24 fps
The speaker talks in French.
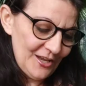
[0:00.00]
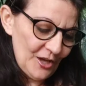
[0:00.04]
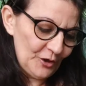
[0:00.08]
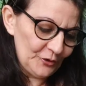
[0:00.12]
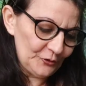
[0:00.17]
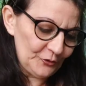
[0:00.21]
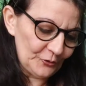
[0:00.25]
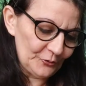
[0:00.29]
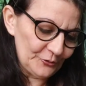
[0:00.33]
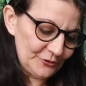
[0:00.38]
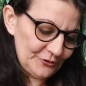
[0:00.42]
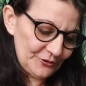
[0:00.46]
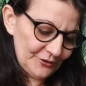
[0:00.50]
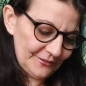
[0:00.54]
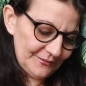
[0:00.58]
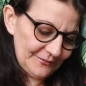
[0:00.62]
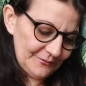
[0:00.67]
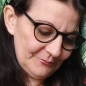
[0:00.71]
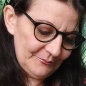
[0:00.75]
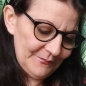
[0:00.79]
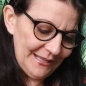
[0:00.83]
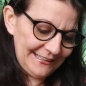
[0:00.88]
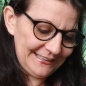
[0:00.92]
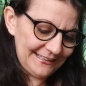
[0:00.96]
Donc,
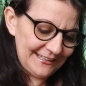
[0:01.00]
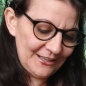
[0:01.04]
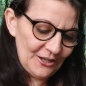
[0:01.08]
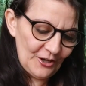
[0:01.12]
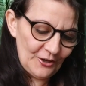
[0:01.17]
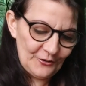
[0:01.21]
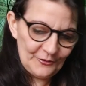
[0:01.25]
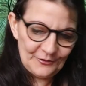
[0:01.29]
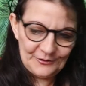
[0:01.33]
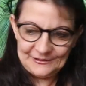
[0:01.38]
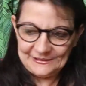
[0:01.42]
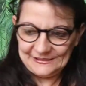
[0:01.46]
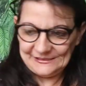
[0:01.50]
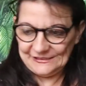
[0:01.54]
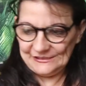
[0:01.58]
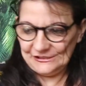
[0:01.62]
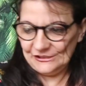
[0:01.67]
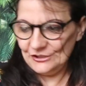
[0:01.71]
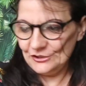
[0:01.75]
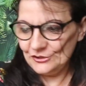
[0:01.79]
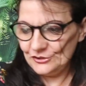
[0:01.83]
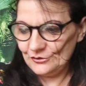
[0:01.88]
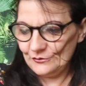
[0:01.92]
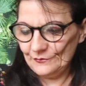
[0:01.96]
maintenant,
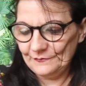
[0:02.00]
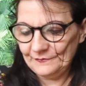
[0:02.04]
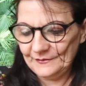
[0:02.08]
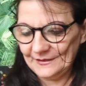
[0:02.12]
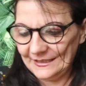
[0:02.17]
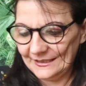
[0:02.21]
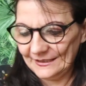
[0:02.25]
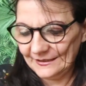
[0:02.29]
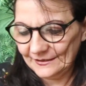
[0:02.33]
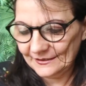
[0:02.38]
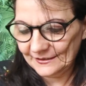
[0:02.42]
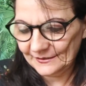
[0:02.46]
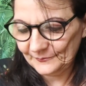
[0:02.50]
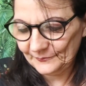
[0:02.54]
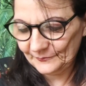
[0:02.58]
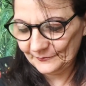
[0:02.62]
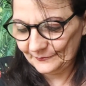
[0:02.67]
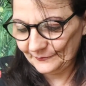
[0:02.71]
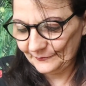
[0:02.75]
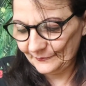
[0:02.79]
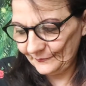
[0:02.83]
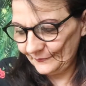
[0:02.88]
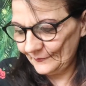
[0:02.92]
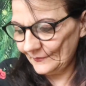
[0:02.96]
je vais
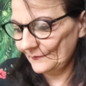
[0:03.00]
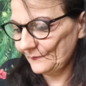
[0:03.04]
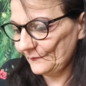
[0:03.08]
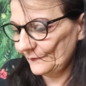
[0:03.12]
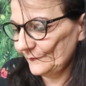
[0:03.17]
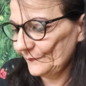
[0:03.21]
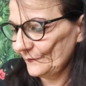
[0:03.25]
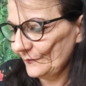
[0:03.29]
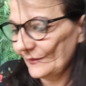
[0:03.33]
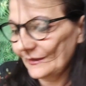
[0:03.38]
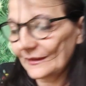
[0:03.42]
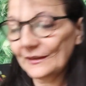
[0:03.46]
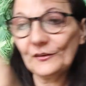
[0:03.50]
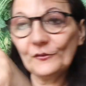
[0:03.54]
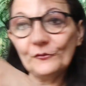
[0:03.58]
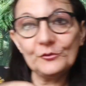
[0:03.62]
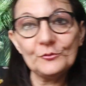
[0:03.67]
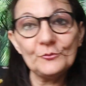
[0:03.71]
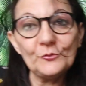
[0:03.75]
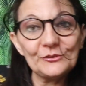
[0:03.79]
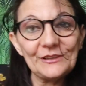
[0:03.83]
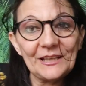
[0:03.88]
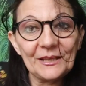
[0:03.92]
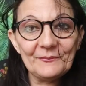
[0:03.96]

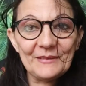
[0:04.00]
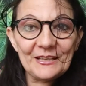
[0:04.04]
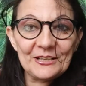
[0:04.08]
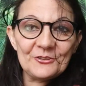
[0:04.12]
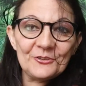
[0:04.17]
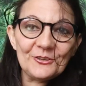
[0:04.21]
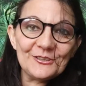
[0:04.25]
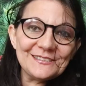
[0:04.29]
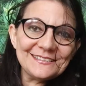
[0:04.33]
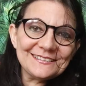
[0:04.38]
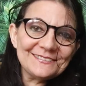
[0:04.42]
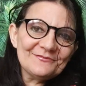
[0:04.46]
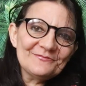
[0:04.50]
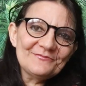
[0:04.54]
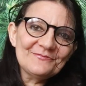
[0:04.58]
vous montrer mes courses.